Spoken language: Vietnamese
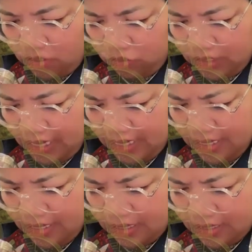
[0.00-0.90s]
lô
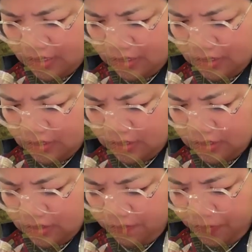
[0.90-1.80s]
ta
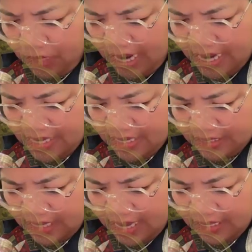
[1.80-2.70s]
pra hai chia
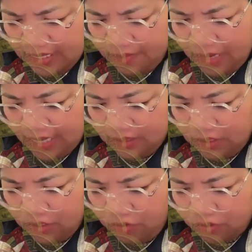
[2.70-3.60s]
sai từ plan
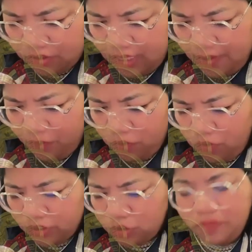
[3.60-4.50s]
từ vô rồi tê pro
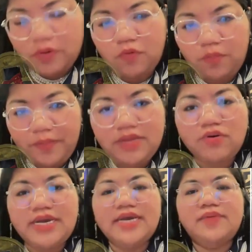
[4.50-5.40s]
cốt cho pro bốn p
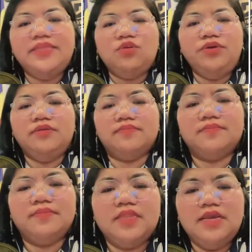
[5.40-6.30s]
ok khuyên tôi
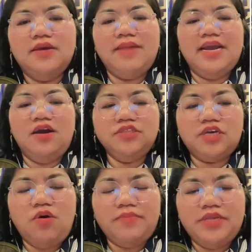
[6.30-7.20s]
bà ơi
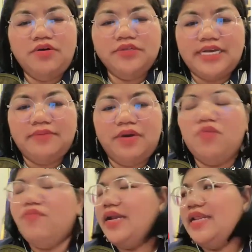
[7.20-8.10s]
từ con mà do chay mà
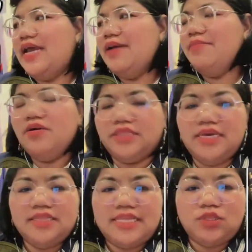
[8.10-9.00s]
ông vào thì nè má
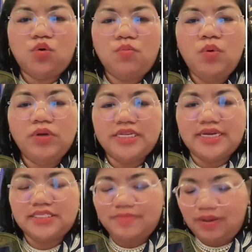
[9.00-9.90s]
tia ta tụ buôn này
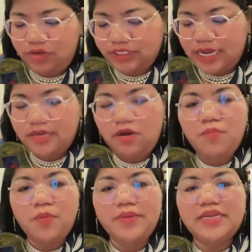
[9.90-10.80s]
chay sầm lạnh do chay
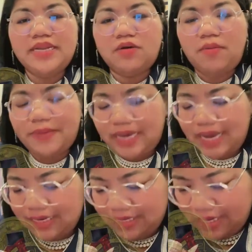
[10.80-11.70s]
ông pum minh này qua bị
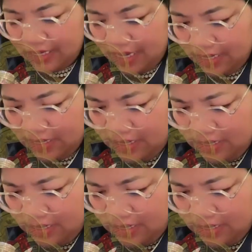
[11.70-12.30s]
cà nó chay đấy